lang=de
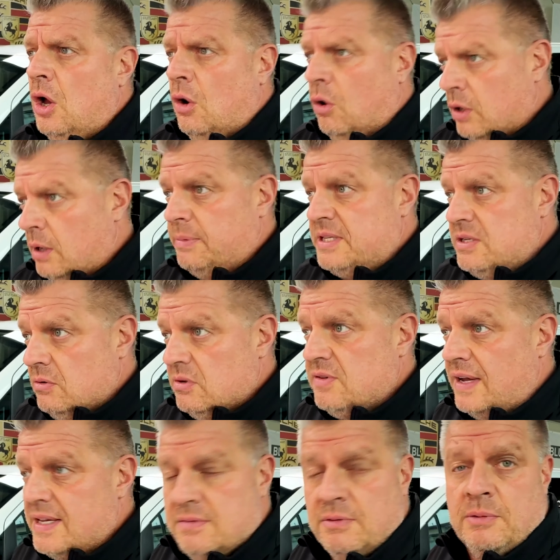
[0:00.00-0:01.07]
oder
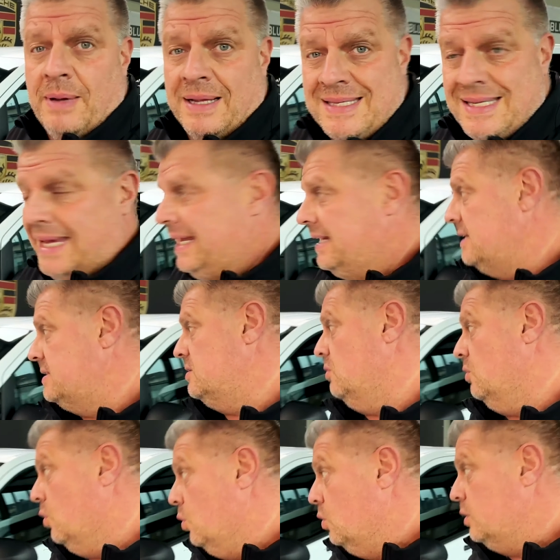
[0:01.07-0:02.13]
beziehungsweise mit Mercedes
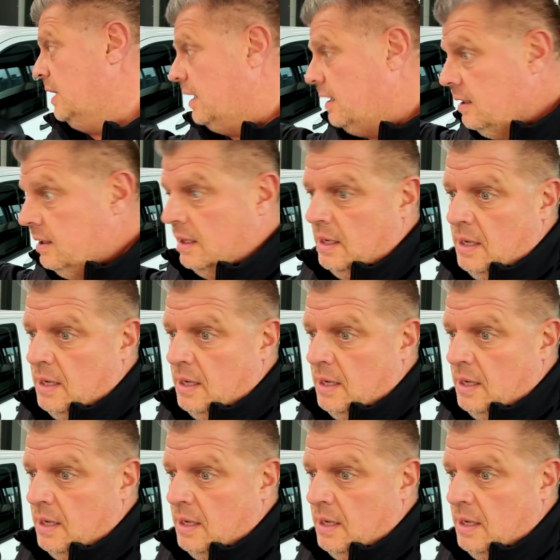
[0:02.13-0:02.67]
oder